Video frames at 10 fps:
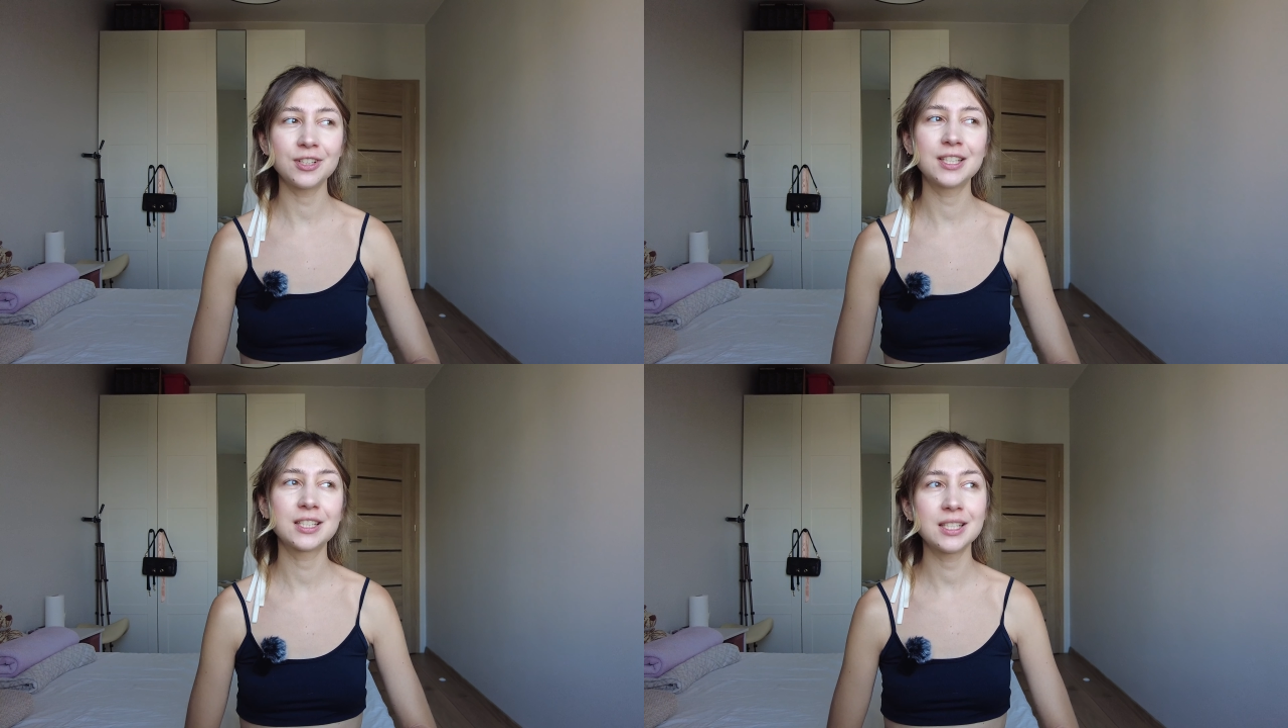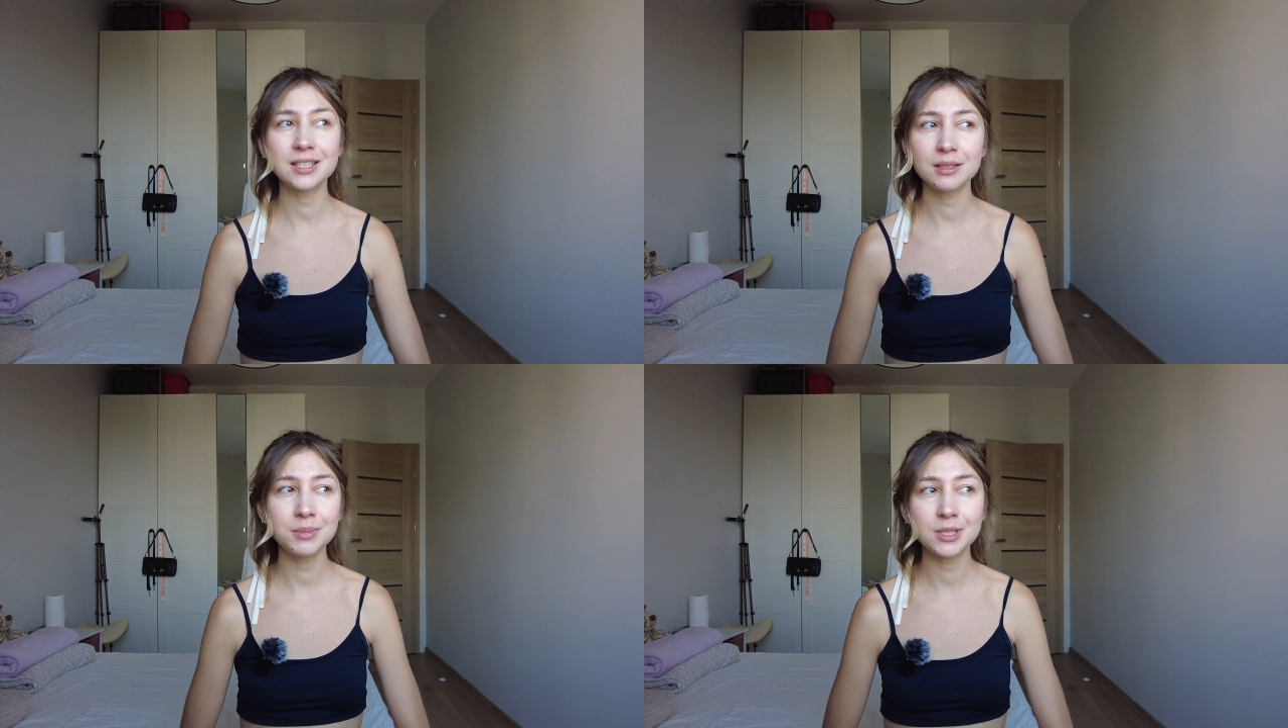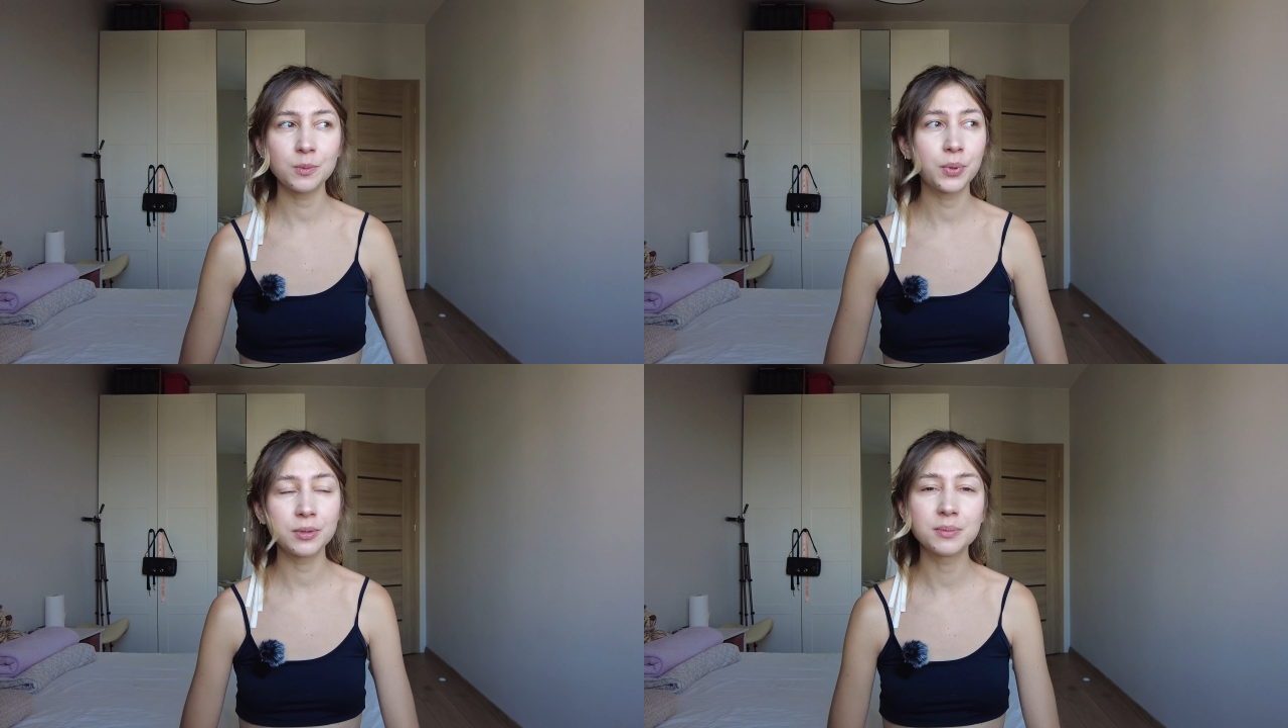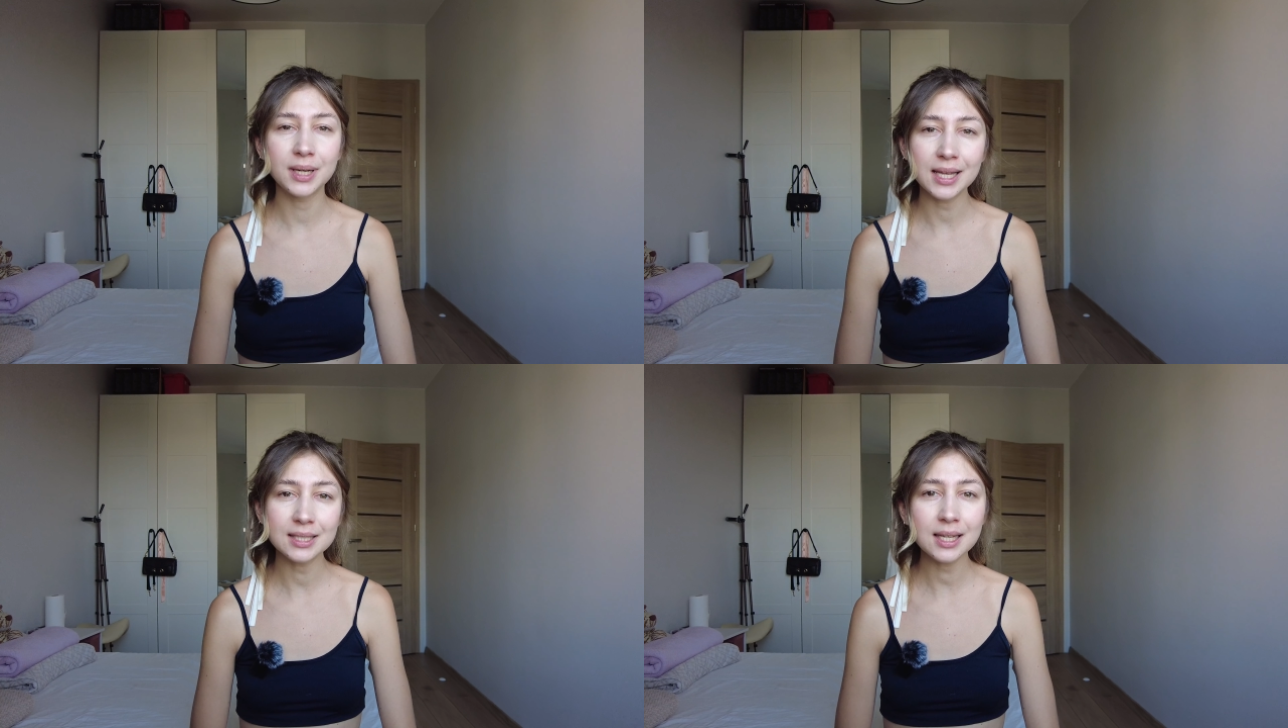i też nie chcę mi się po
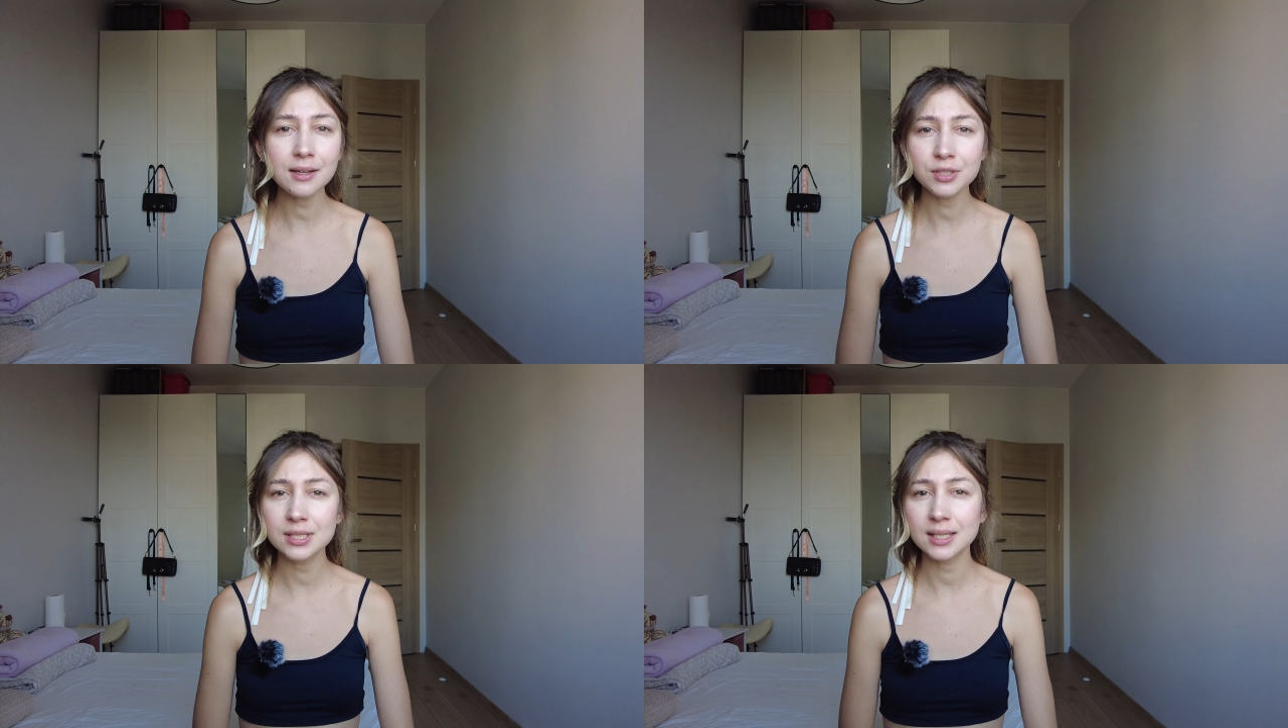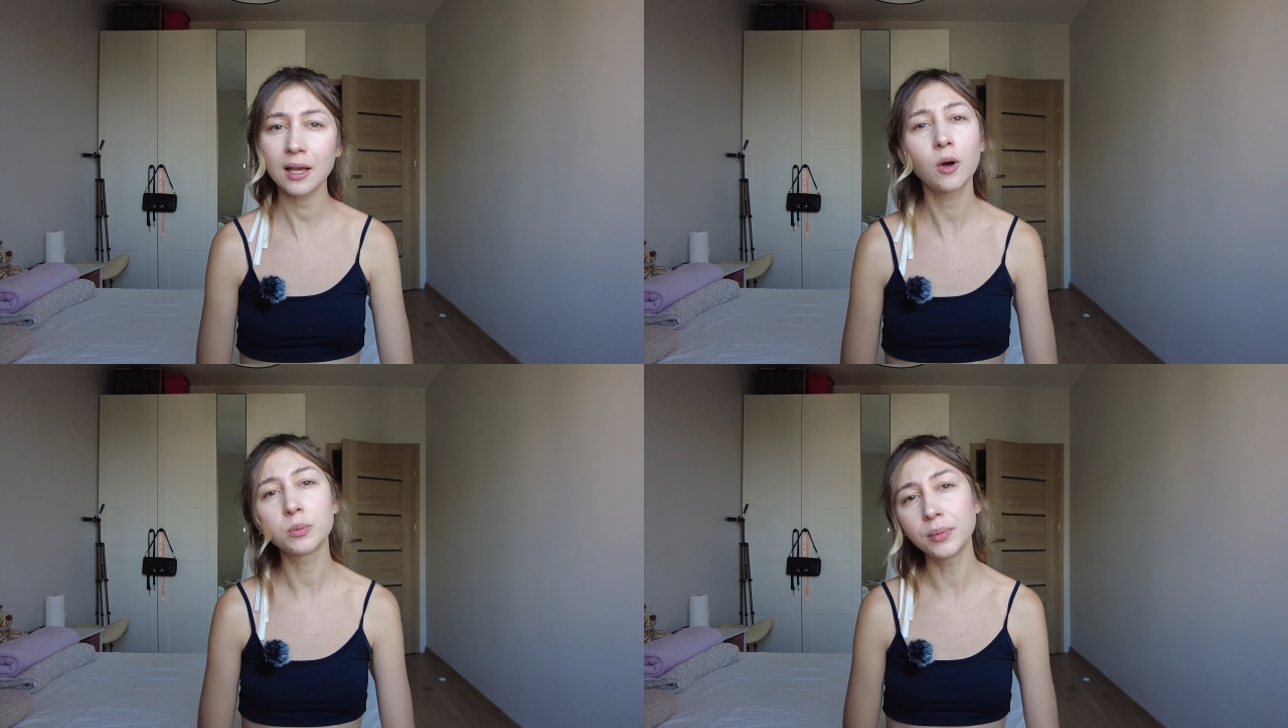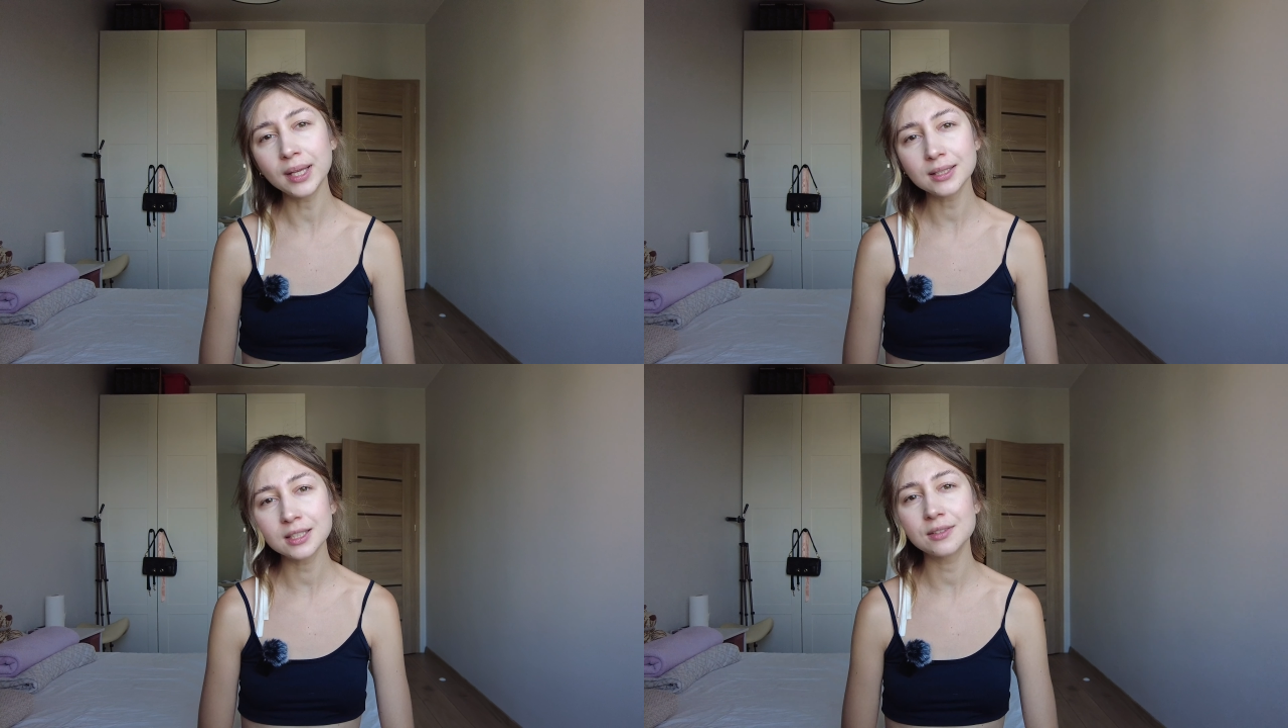imprezie wszystkiego myć,